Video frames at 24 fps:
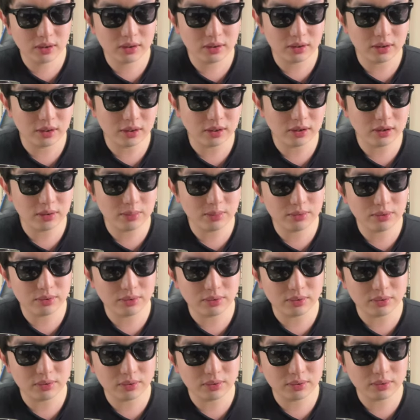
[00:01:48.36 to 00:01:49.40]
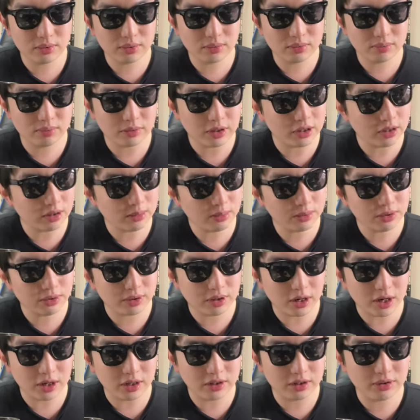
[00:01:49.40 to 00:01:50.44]
何でも、何でもという
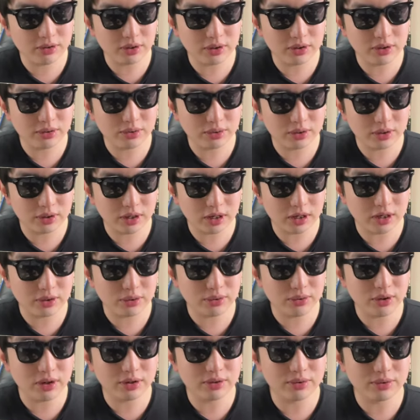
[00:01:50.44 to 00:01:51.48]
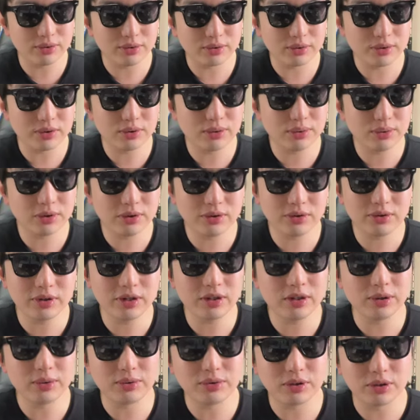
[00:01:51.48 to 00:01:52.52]
か味とか匂いがとりあえず強烈だっ
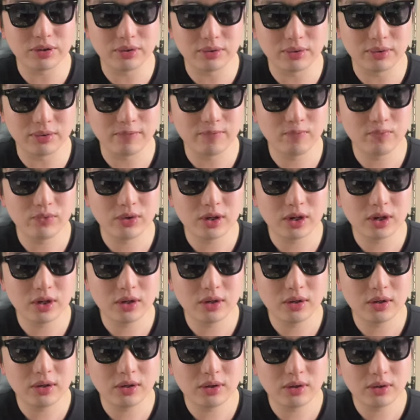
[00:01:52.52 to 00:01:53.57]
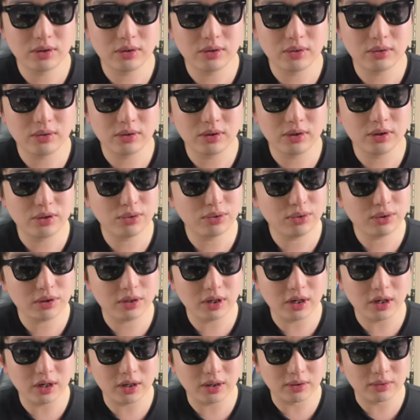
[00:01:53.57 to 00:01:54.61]
てほしいと。匂い
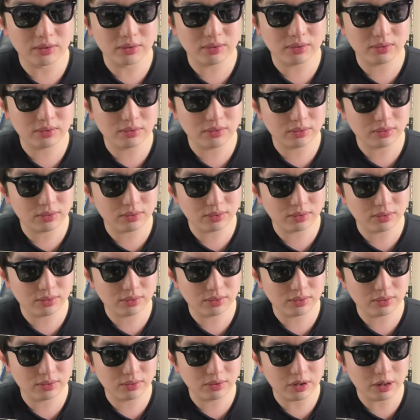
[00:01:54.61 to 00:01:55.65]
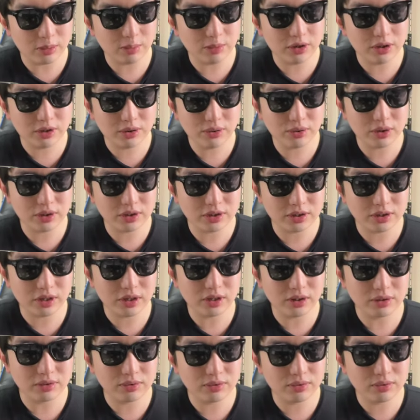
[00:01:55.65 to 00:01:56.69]
がその、あんまり匂いがしな
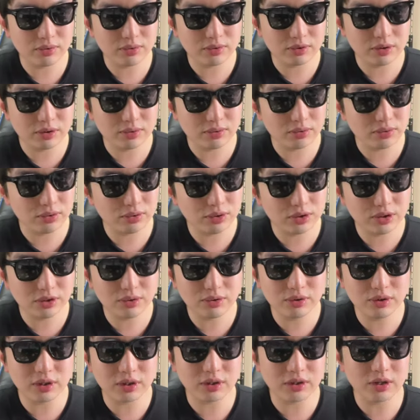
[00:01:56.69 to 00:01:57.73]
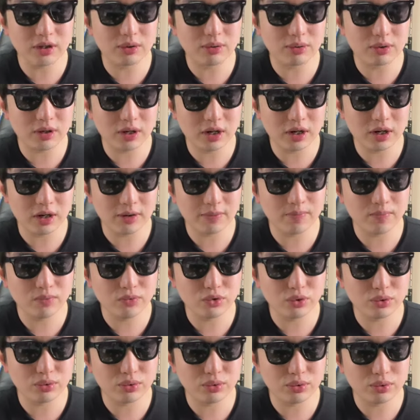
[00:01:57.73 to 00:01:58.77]
い、薄い匂いだったりとか、
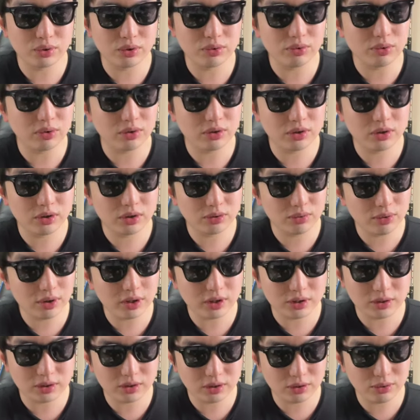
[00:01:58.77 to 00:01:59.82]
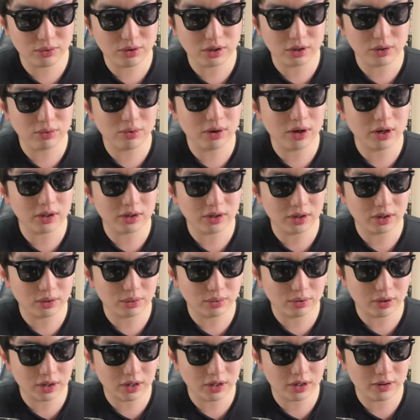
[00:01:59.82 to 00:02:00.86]
その、よ、弱い、匂いが弱かったりと
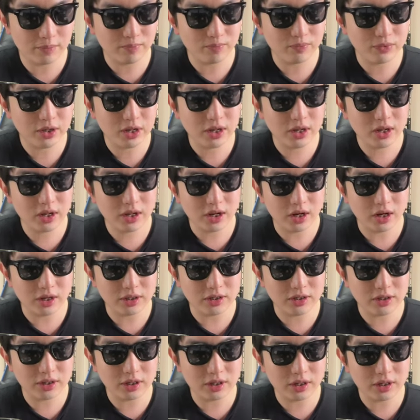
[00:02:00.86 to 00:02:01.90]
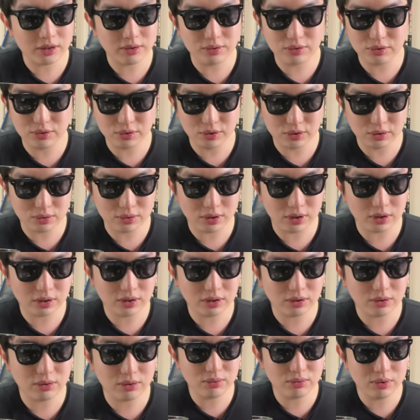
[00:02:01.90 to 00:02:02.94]
か、味が薄いとかっ
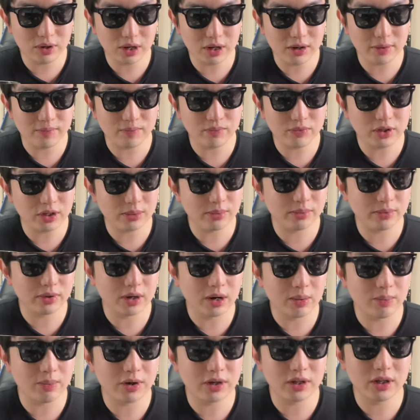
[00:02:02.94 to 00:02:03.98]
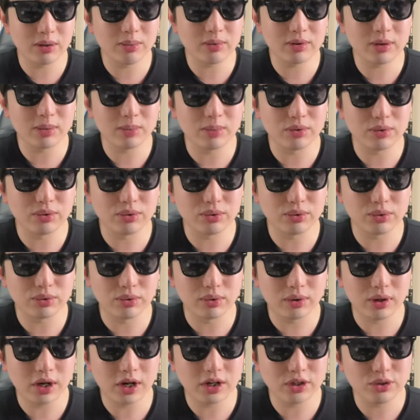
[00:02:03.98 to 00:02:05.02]
ては、多分あんまり生卵
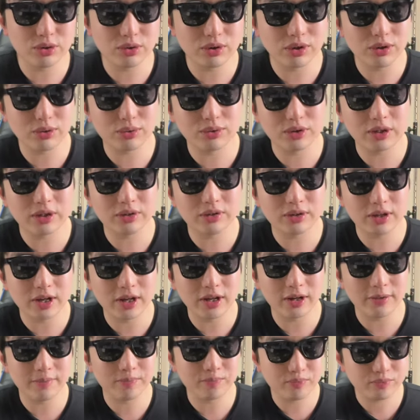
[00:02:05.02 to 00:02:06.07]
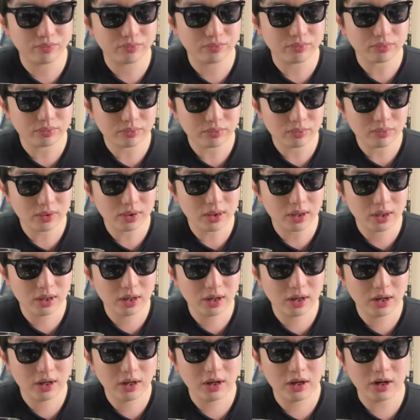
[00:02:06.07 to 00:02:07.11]
と相性が良くなくて、
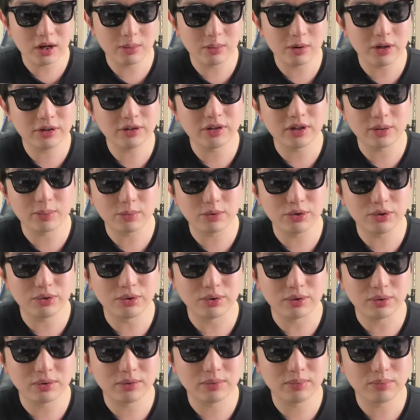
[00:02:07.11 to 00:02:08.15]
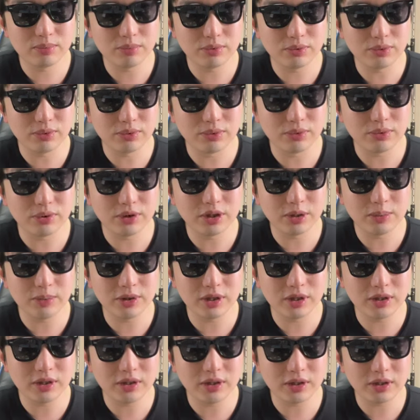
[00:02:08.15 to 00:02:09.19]
甘くても、もうコーヒーみ
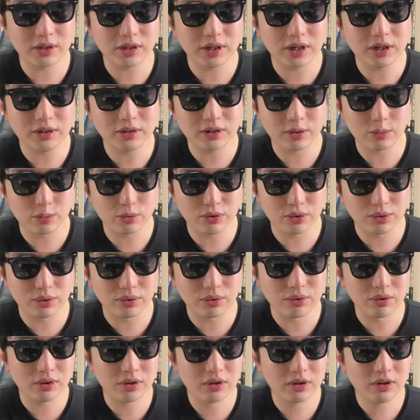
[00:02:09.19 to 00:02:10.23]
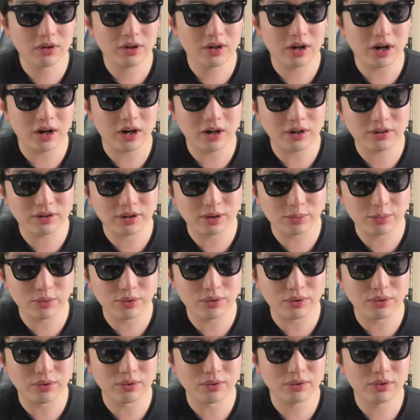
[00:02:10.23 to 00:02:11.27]
たいに苦くても、辛くて
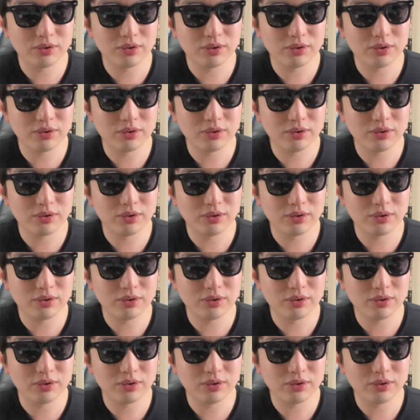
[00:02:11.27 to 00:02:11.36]
も、